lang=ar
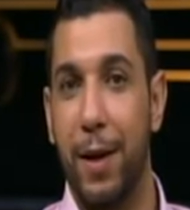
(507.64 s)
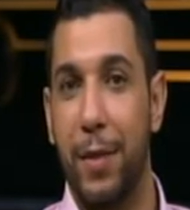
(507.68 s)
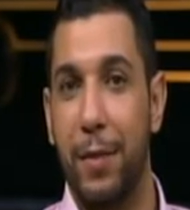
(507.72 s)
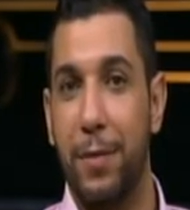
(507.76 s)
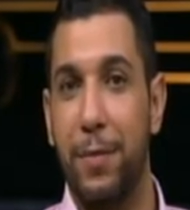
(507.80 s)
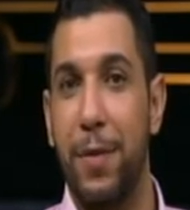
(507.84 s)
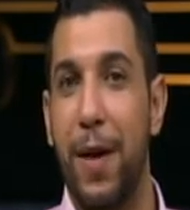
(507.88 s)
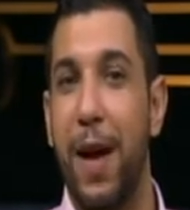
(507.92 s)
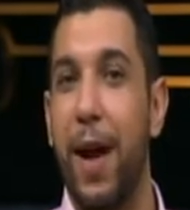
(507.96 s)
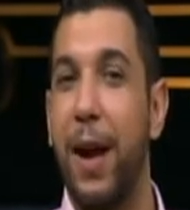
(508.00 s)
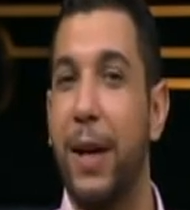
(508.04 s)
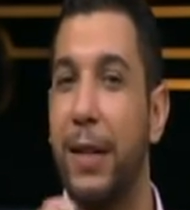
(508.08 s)

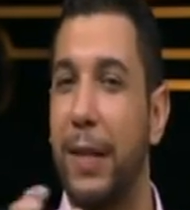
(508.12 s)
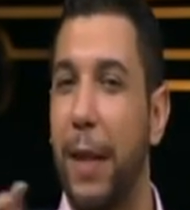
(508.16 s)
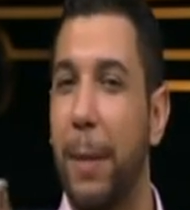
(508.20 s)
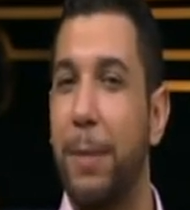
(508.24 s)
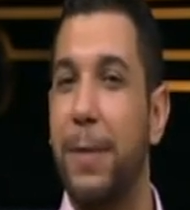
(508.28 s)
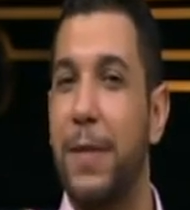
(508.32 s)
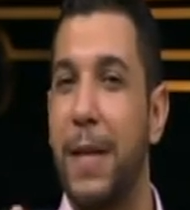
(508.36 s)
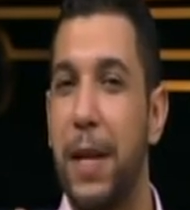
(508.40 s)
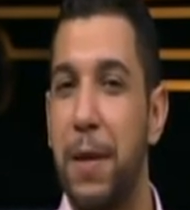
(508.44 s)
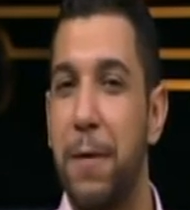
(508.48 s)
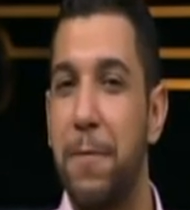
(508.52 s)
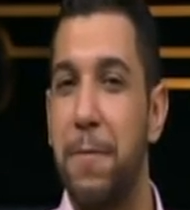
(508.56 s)
فطب
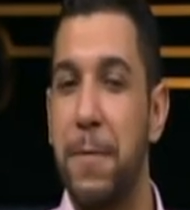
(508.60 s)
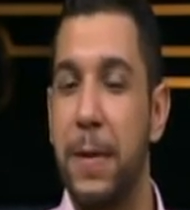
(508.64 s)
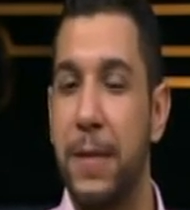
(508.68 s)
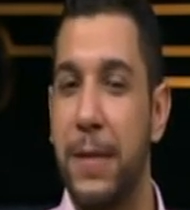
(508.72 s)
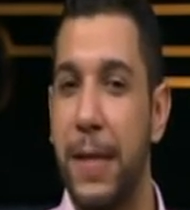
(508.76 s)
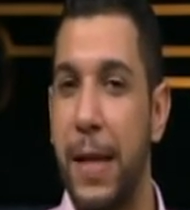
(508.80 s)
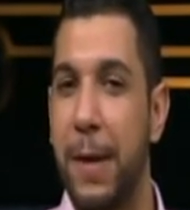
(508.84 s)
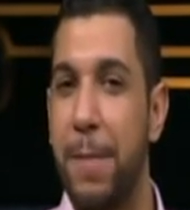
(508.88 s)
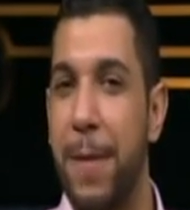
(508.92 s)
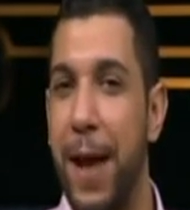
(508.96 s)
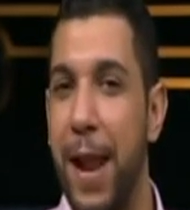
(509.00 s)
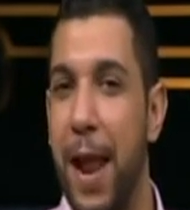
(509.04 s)
سليم
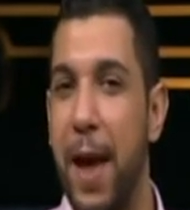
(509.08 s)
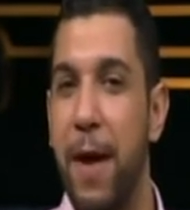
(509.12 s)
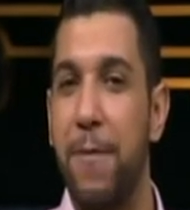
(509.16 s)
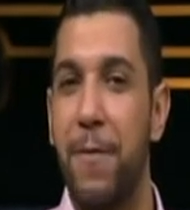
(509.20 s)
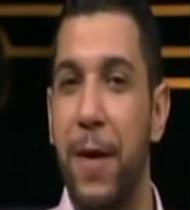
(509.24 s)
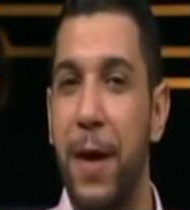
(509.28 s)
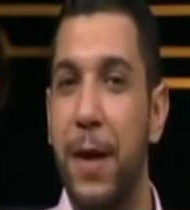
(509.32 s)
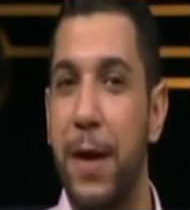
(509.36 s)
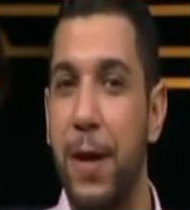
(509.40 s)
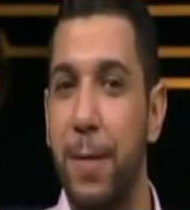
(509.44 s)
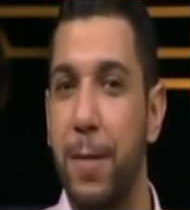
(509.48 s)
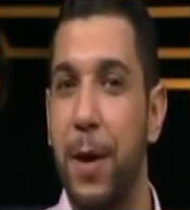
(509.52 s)
سليم قالها
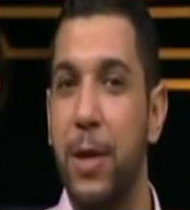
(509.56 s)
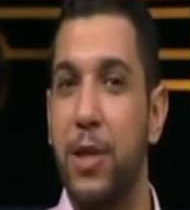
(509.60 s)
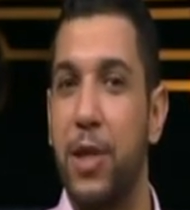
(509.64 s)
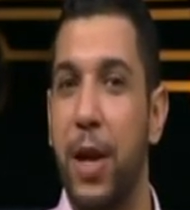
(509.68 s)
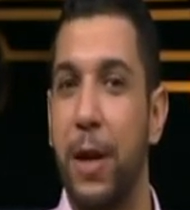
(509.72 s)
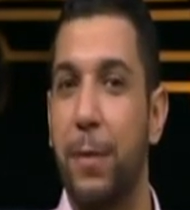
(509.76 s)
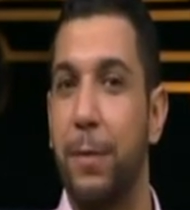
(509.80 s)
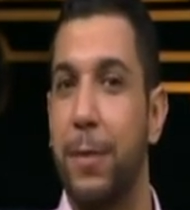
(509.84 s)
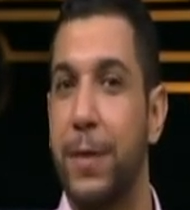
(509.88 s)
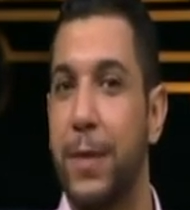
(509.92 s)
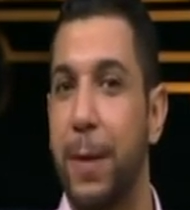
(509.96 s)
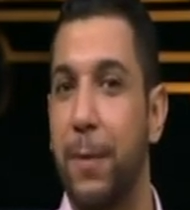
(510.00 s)
في انهي
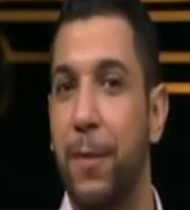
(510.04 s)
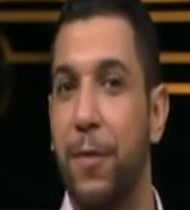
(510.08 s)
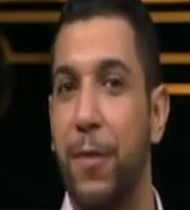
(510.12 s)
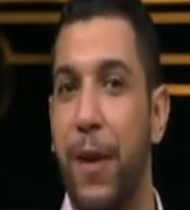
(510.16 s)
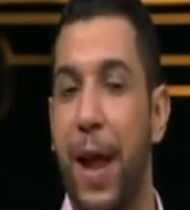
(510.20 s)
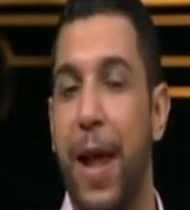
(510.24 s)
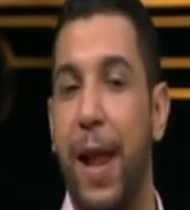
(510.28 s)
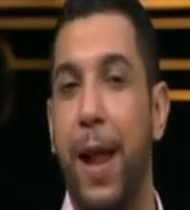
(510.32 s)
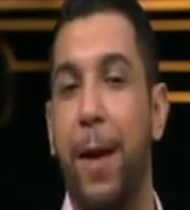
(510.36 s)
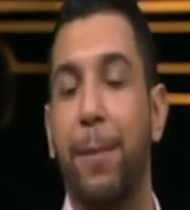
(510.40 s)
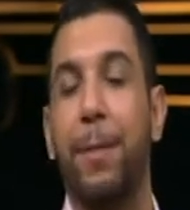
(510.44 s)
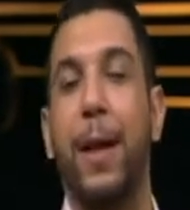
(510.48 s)
مشهد بالظبط في
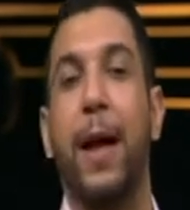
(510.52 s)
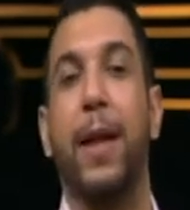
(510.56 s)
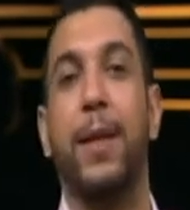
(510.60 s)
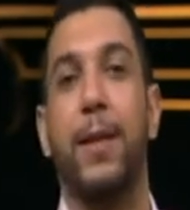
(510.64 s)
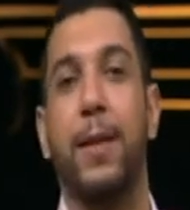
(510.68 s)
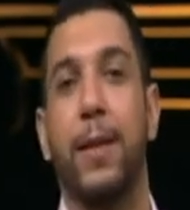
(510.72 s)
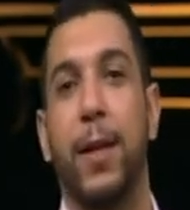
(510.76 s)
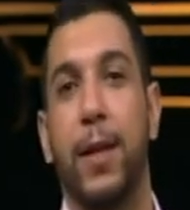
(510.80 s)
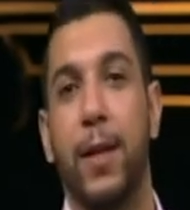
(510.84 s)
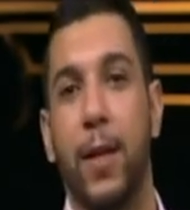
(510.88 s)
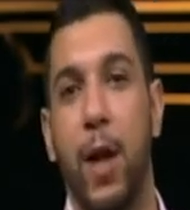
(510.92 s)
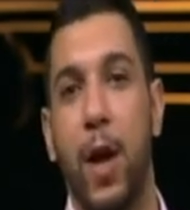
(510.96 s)
الحلقه بتاعت
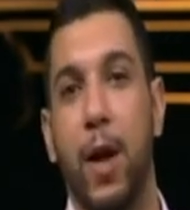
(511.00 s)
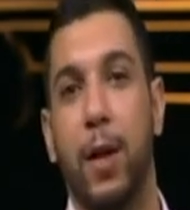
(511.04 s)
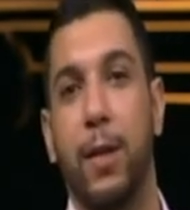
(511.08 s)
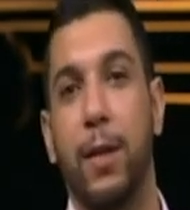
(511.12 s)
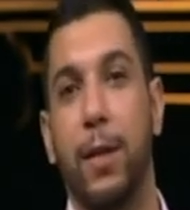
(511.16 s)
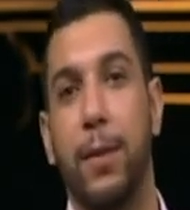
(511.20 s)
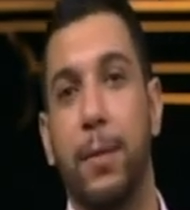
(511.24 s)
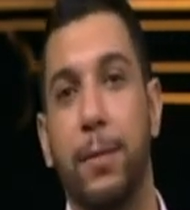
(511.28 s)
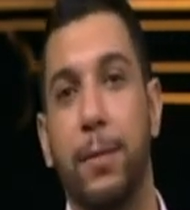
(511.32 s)
النهارده